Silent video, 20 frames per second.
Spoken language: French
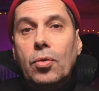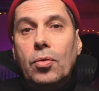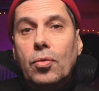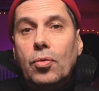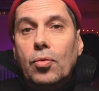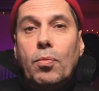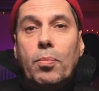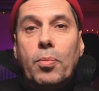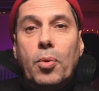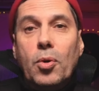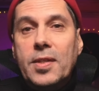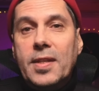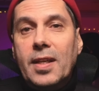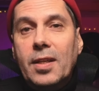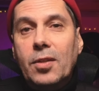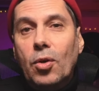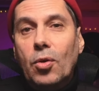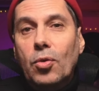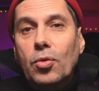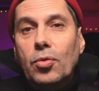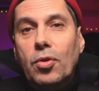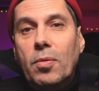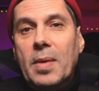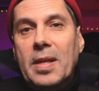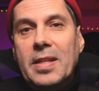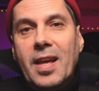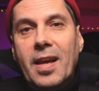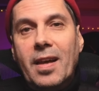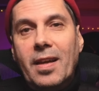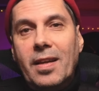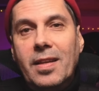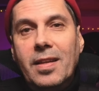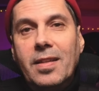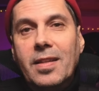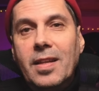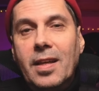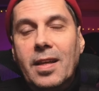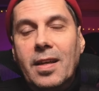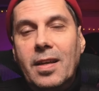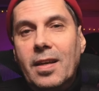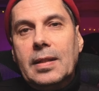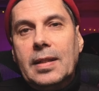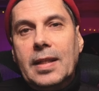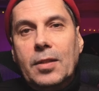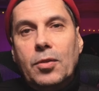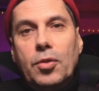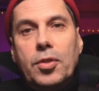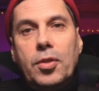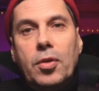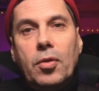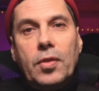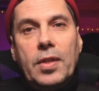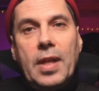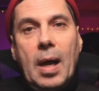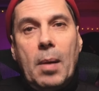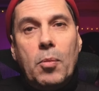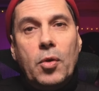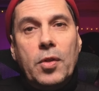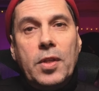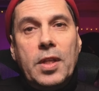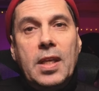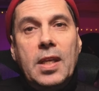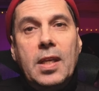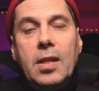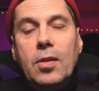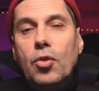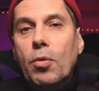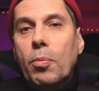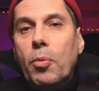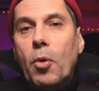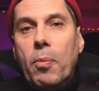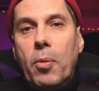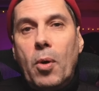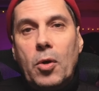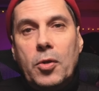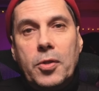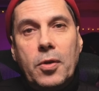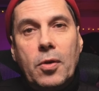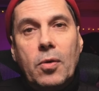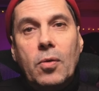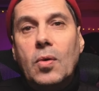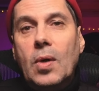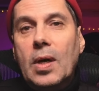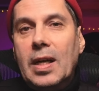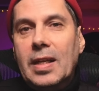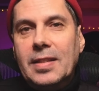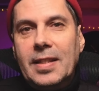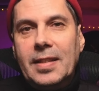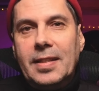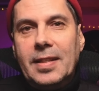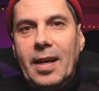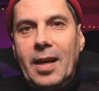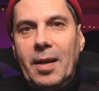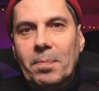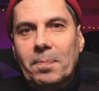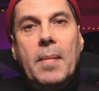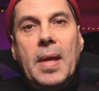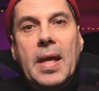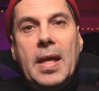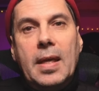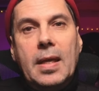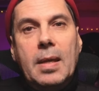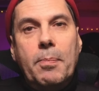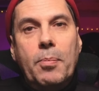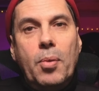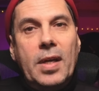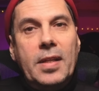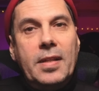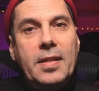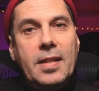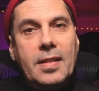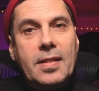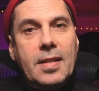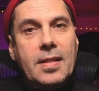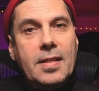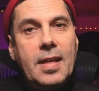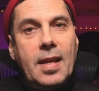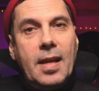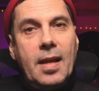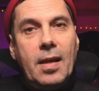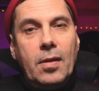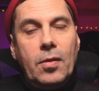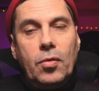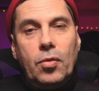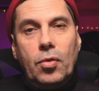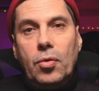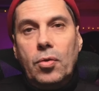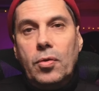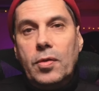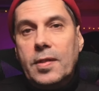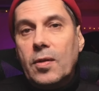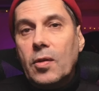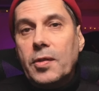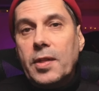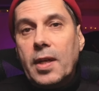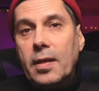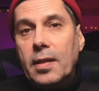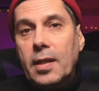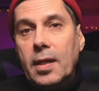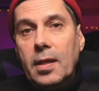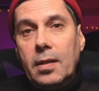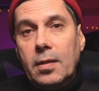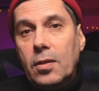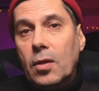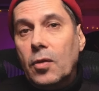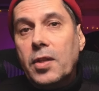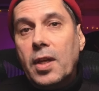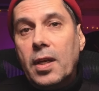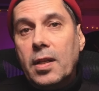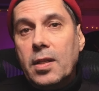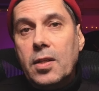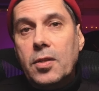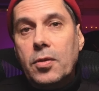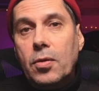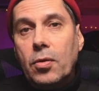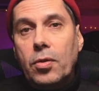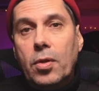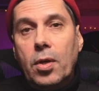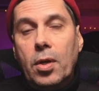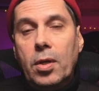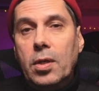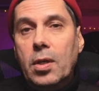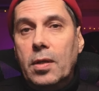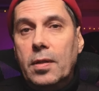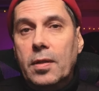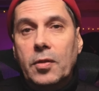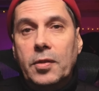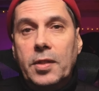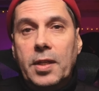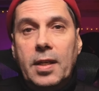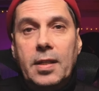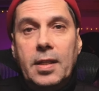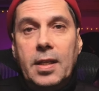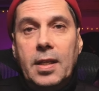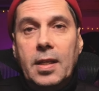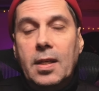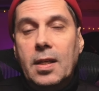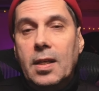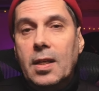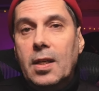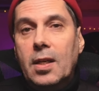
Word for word: nous possédons de manière innée des notions d'harmonie, de proportion, etc. Mais il peut être nécessaire de s'entraîner, d'entraîner son œil, d'entraîner